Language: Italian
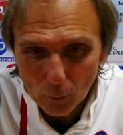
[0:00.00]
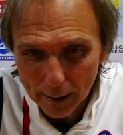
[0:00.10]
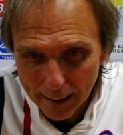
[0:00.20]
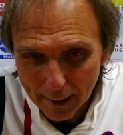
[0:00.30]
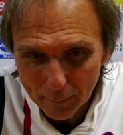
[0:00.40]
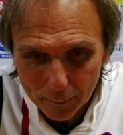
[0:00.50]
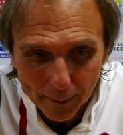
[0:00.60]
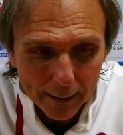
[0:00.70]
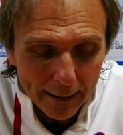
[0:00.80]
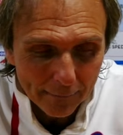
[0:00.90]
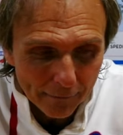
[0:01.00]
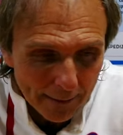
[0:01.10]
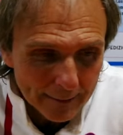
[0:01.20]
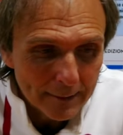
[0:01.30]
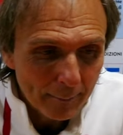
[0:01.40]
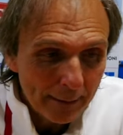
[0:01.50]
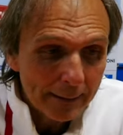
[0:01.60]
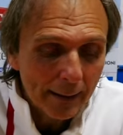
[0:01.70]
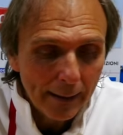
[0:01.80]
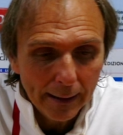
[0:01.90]
qualche arma in panchina fresca
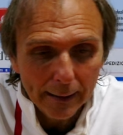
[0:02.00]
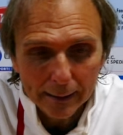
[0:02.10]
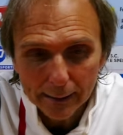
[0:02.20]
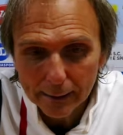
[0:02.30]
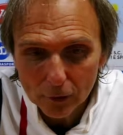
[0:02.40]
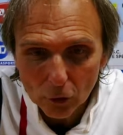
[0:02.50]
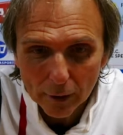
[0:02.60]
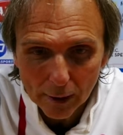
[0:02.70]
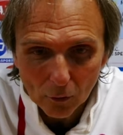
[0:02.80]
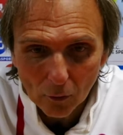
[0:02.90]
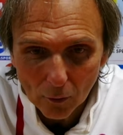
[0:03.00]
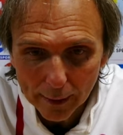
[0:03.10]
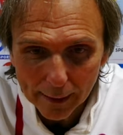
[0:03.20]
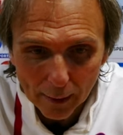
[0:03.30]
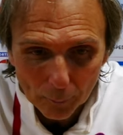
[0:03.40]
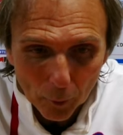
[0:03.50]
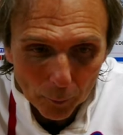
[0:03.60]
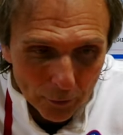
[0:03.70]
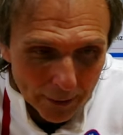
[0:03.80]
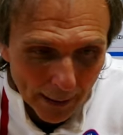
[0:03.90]
mentre il dronero era un po'
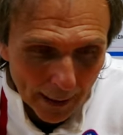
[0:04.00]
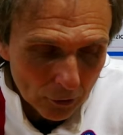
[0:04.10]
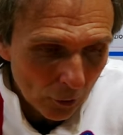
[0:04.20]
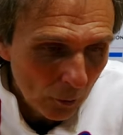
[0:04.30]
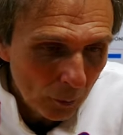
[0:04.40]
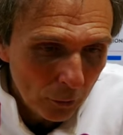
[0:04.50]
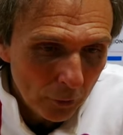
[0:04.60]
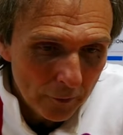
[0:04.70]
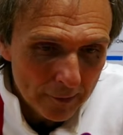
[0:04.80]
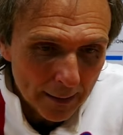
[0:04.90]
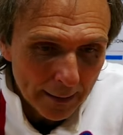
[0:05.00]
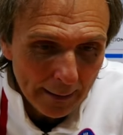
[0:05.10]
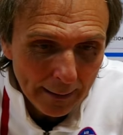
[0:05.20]
più tirato a quel punto di vista lì